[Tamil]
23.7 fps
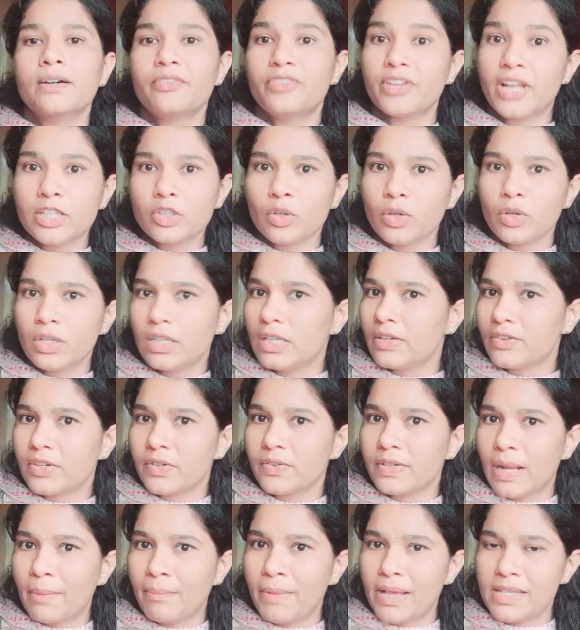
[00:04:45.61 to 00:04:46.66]
விராட் கோலியில்
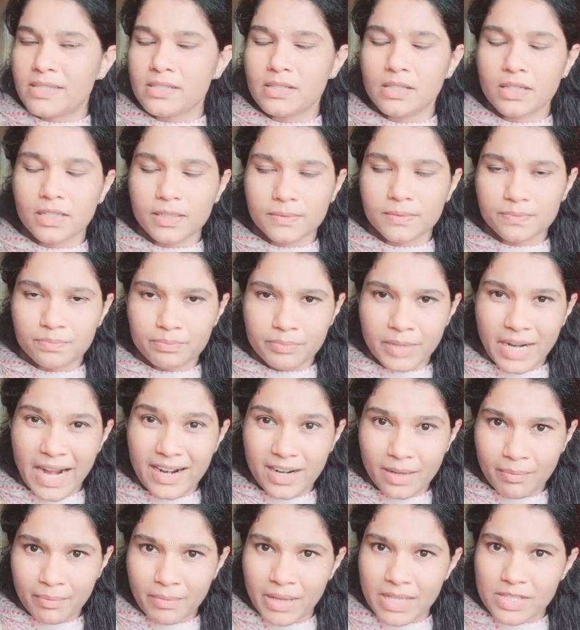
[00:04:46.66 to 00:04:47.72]
வருவார் அம்பாசிடராக
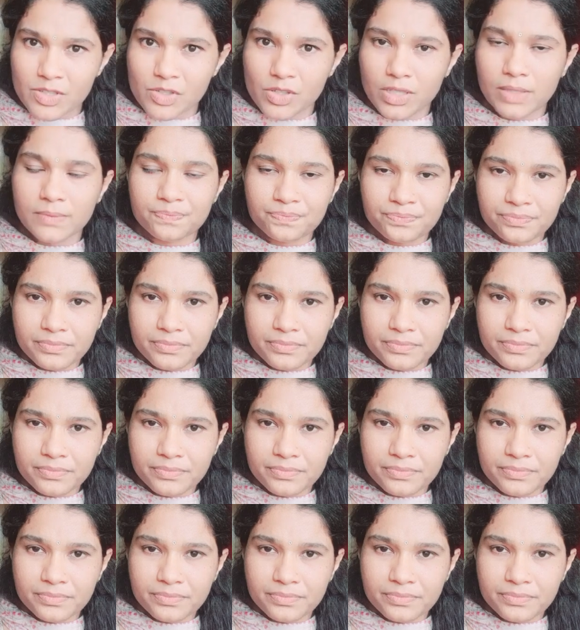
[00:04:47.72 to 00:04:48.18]
பிராண்ட் அம்பாசிடராக